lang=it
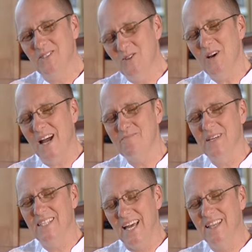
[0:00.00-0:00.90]
sono
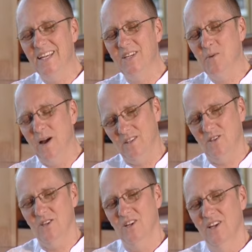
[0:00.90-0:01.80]
capesante in
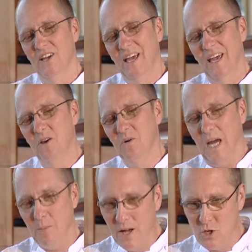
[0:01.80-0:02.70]
quanto è un
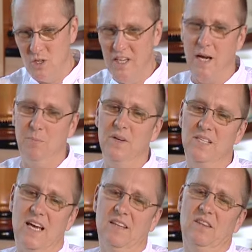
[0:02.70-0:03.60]
capaccio di
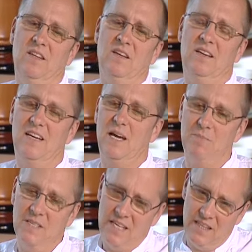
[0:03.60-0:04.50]
capesante,
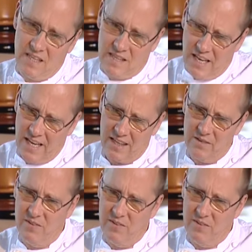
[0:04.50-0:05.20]
capesante tagliati